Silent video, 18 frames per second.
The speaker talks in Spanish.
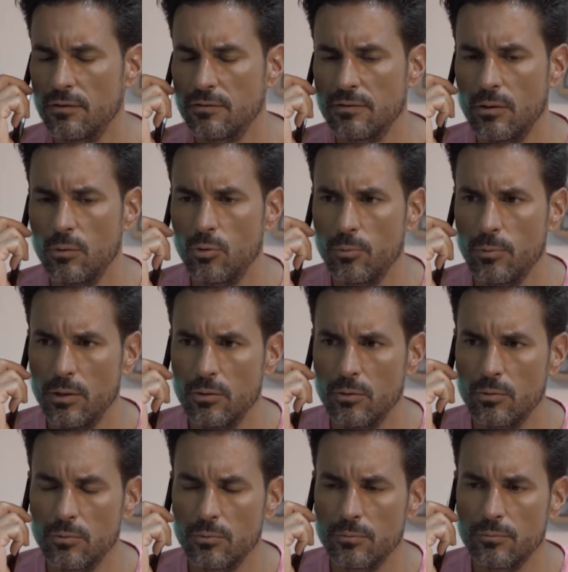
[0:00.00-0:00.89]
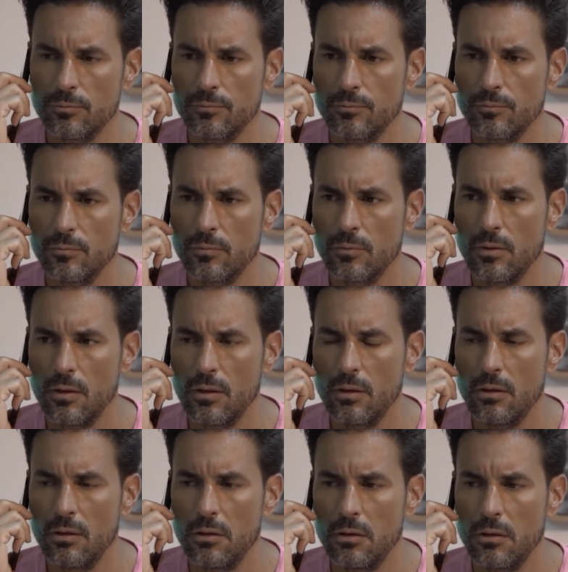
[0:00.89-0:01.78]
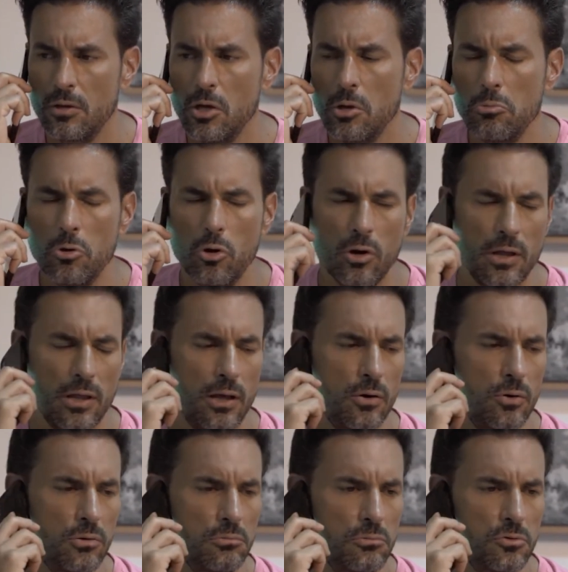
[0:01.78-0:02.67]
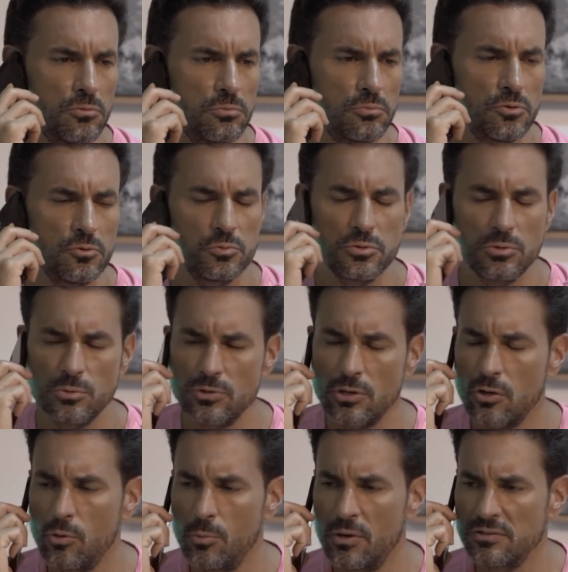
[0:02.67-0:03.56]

ya está durmiendo. No, nada, no. Nos pusimos a